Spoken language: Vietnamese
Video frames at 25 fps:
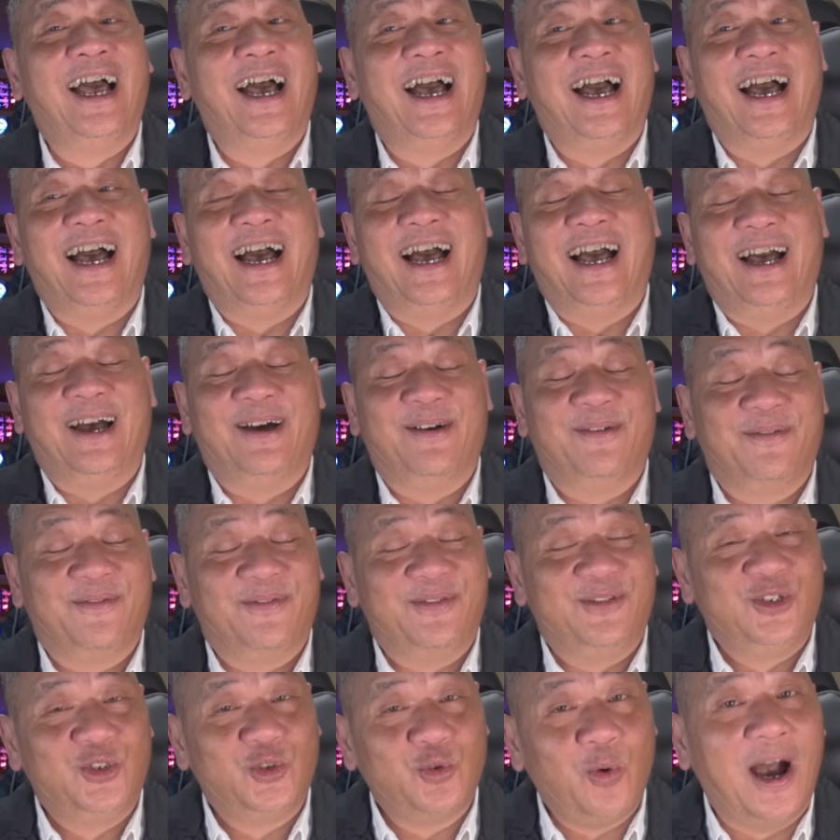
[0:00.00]
à,
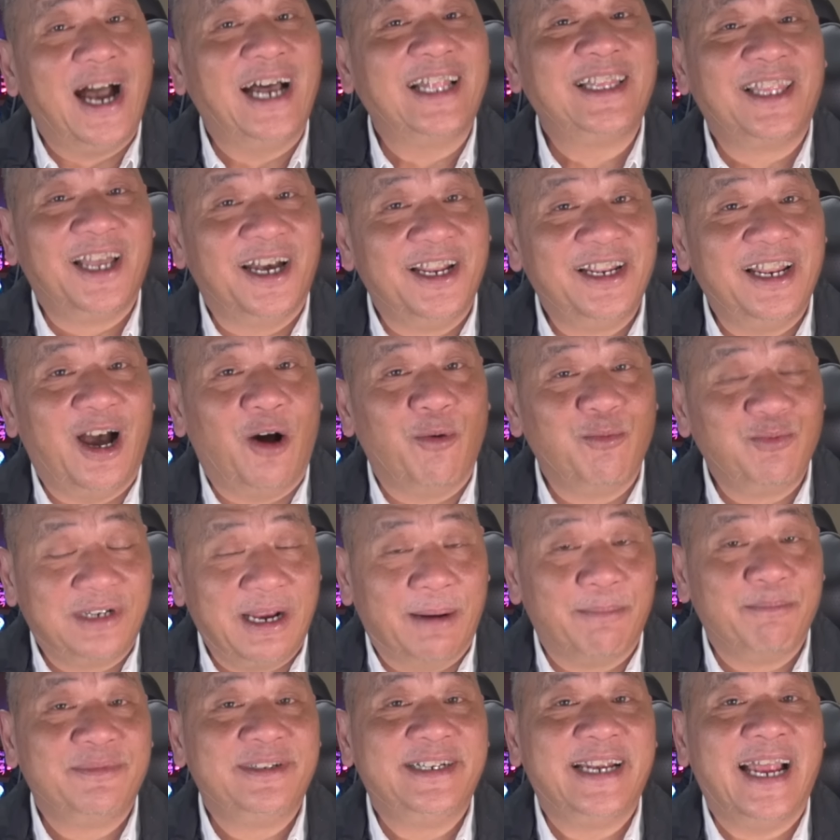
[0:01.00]
xóa tên ông
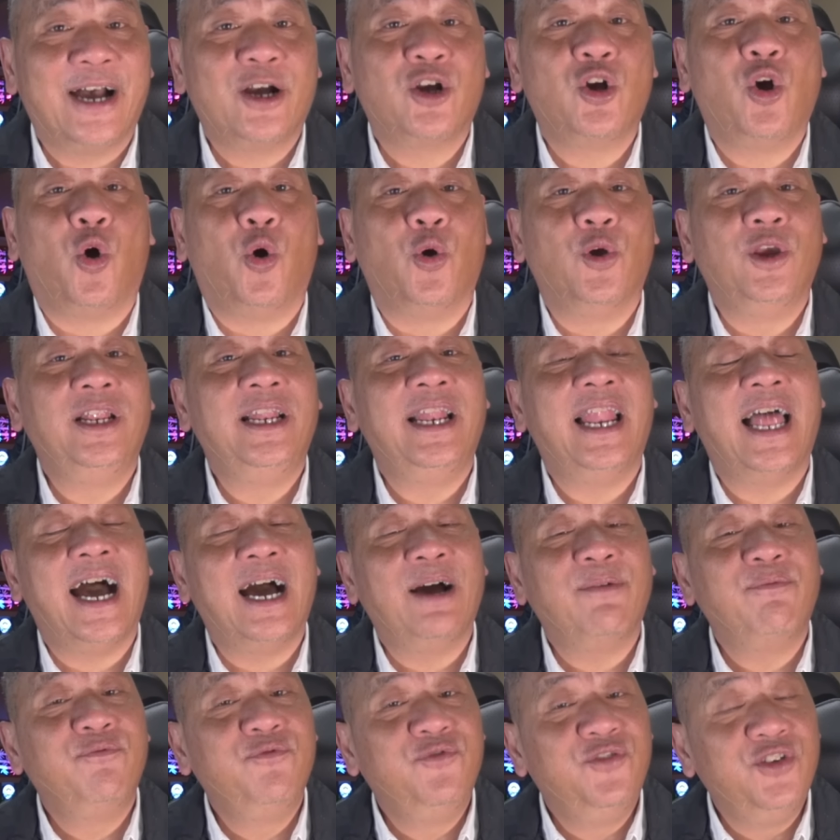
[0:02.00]
Trump ra khỏi
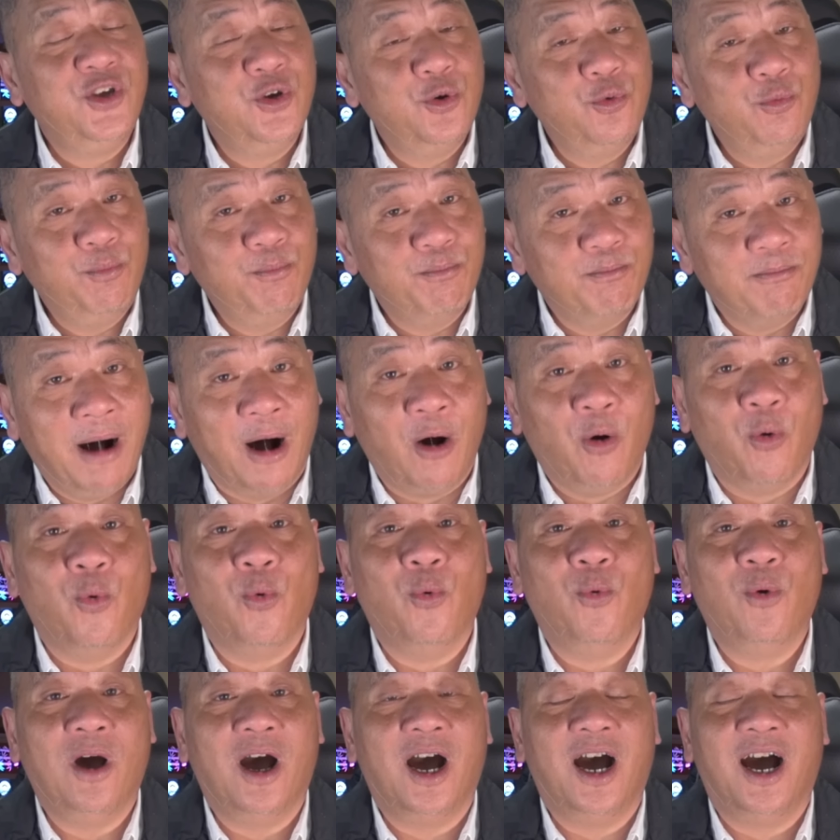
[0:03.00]
lá phiếu
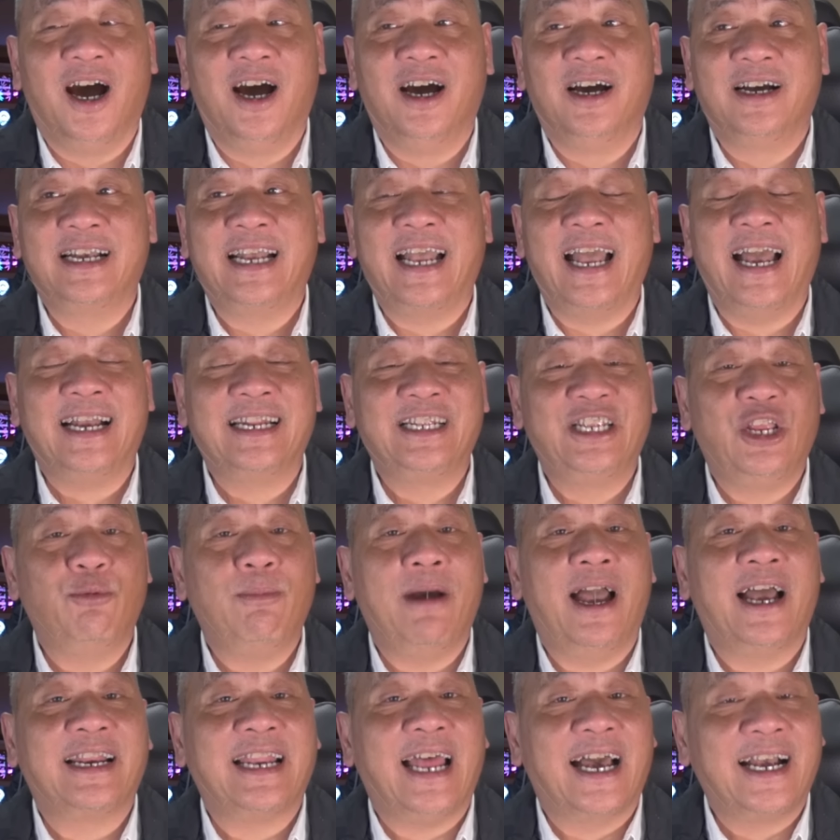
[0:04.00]
bầu ở các tiểu
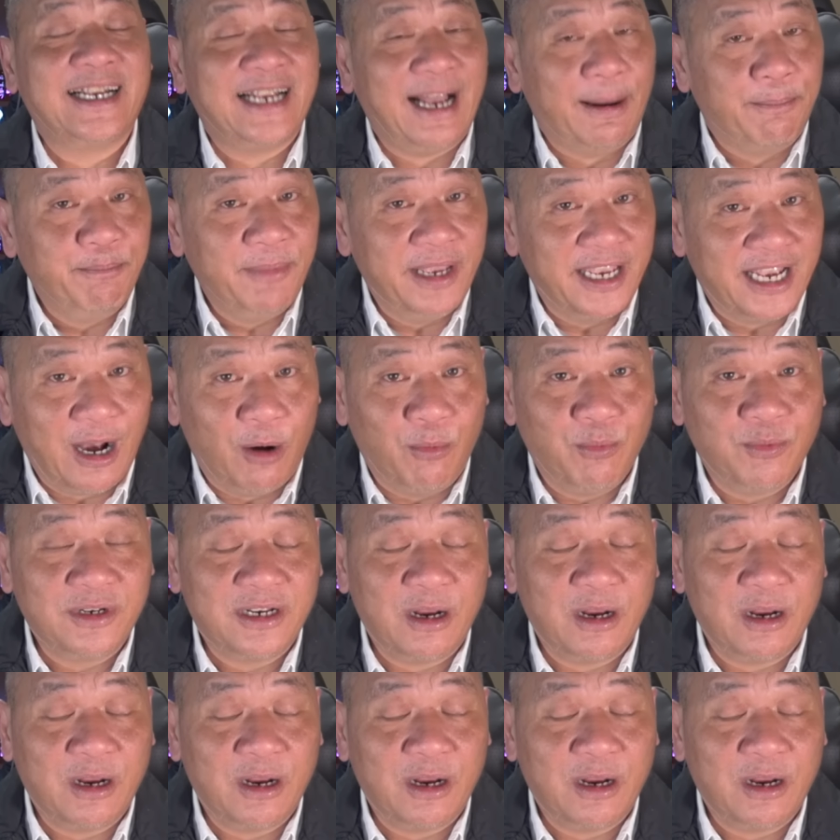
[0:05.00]
bang đã cấm hay không,